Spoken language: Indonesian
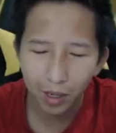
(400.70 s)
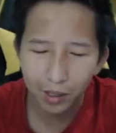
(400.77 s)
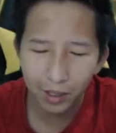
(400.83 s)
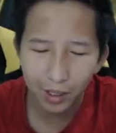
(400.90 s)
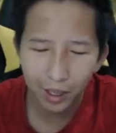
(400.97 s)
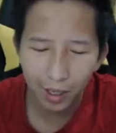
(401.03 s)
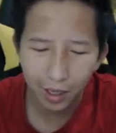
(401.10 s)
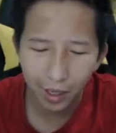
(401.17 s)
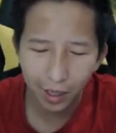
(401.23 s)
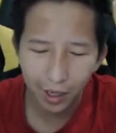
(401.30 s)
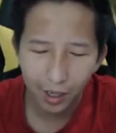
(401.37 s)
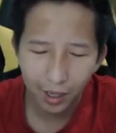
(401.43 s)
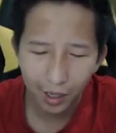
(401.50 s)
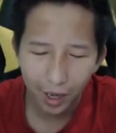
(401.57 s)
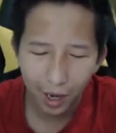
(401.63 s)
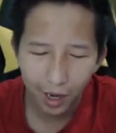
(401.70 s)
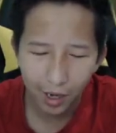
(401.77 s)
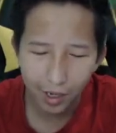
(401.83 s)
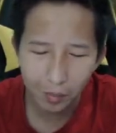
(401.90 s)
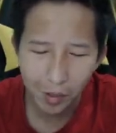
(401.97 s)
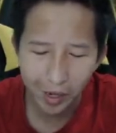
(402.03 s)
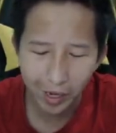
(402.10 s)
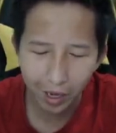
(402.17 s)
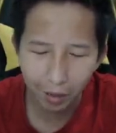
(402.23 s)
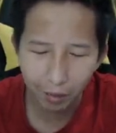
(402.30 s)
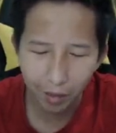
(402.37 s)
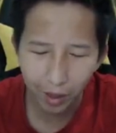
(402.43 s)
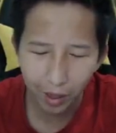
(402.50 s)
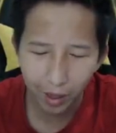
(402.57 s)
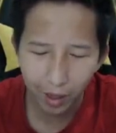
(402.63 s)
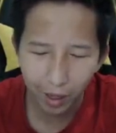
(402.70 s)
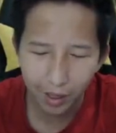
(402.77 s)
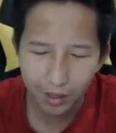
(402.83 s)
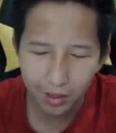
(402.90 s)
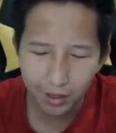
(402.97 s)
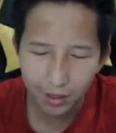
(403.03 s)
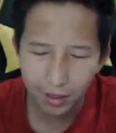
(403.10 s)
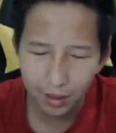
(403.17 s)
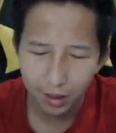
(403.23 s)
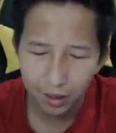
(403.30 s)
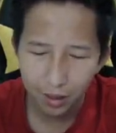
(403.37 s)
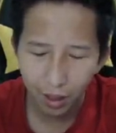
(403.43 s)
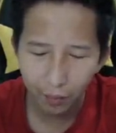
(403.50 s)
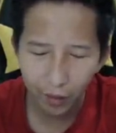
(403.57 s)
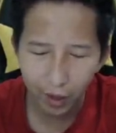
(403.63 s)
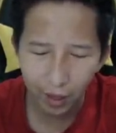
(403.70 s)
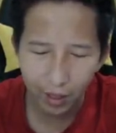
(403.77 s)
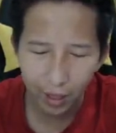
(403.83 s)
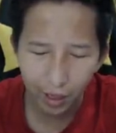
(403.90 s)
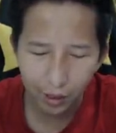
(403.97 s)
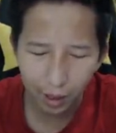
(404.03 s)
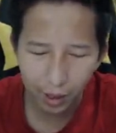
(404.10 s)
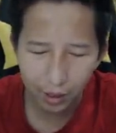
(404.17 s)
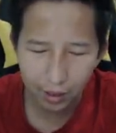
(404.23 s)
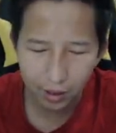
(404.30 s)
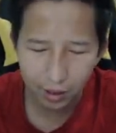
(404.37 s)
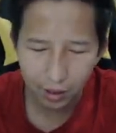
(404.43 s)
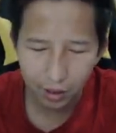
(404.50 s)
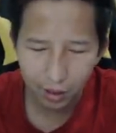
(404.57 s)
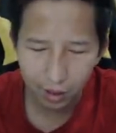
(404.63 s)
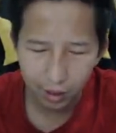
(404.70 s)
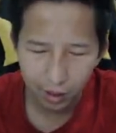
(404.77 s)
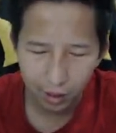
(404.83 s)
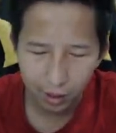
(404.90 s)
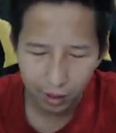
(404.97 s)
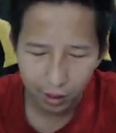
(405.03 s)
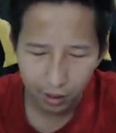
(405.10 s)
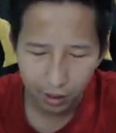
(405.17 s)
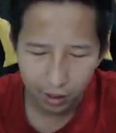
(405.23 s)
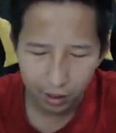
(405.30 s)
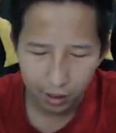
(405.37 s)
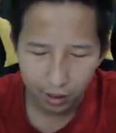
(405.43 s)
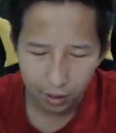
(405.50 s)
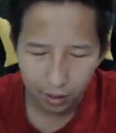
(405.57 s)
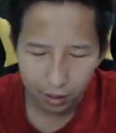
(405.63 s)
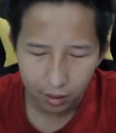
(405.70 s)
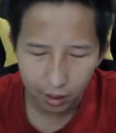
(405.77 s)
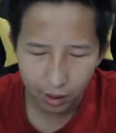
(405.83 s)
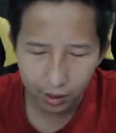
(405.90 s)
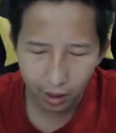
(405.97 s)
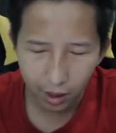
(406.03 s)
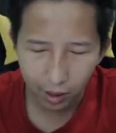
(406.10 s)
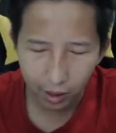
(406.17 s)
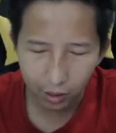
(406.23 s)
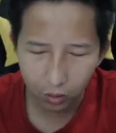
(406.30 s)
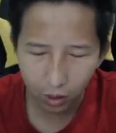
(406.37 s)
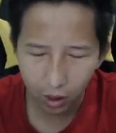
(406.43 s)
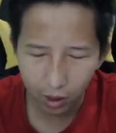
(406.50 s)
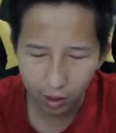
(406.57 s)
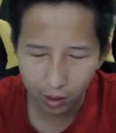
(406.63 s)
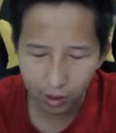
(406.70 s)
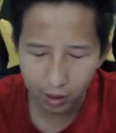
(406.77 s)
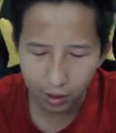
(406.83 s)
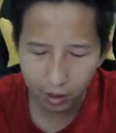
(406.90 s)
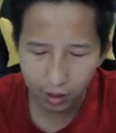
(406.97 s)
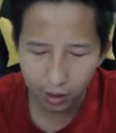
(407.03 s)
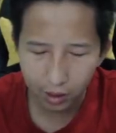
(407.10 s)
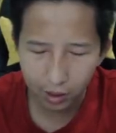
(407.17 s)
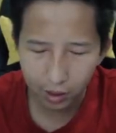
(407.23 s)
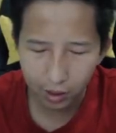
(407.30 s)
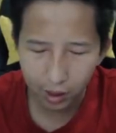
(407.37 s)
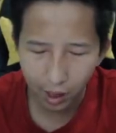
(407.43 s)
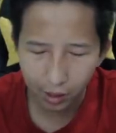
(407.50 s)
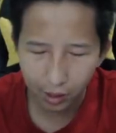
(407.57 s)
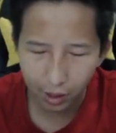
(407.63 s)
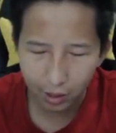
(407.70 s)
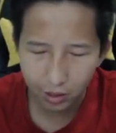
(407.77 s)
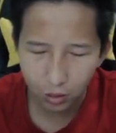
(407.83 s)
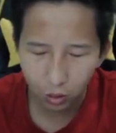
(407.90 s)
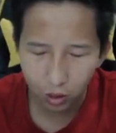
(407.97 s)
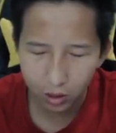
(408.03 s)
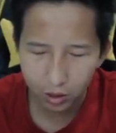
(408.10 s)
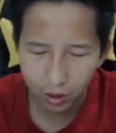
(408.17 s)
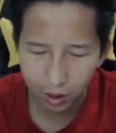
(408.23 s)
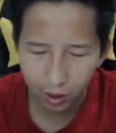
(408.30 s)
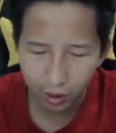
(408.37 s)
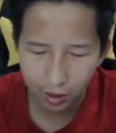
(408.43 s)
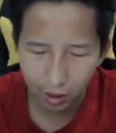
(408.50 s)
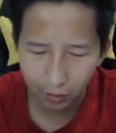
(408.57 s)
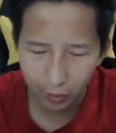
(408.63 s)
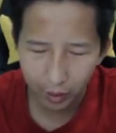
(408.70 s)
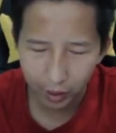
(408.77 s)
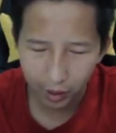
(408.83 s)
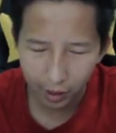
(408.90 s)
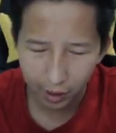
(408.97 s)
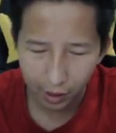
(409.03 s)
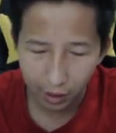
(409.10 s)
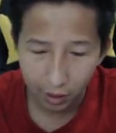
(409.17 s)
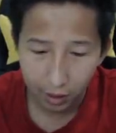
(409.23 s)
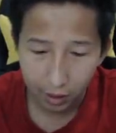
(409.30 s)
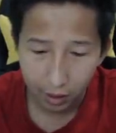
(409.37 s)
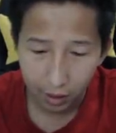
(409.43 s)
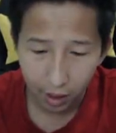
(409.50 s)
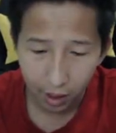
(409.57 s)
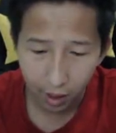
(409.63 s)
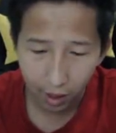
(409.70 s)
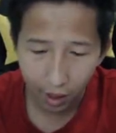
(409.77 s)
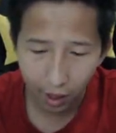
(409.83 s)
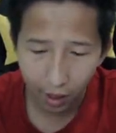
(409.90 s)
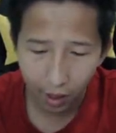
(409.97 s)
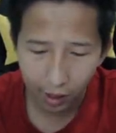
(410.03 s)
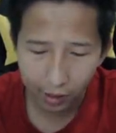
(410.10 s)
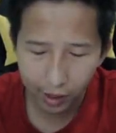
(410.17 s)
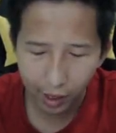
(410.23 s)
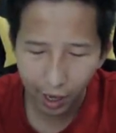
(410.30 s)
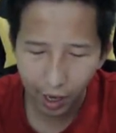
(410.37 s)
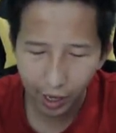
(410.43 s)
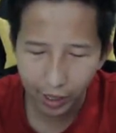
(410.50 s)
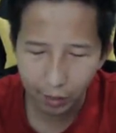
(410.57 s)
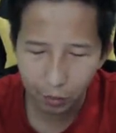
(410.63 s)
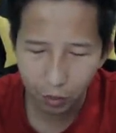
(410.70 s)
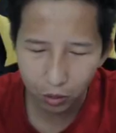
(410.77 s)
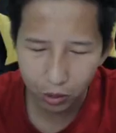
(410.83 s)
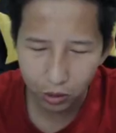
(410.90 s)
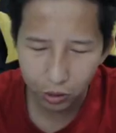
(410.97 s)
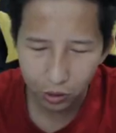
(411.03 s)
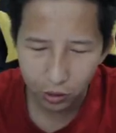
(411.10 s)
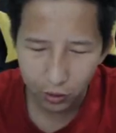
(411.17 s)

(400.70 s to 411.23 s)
ketiga nih ada di bagian BS tapi agak di atas jadi caranya itu kalian ke atas turret sini, sabar. Kalian naik, jangan ngalangin bronze.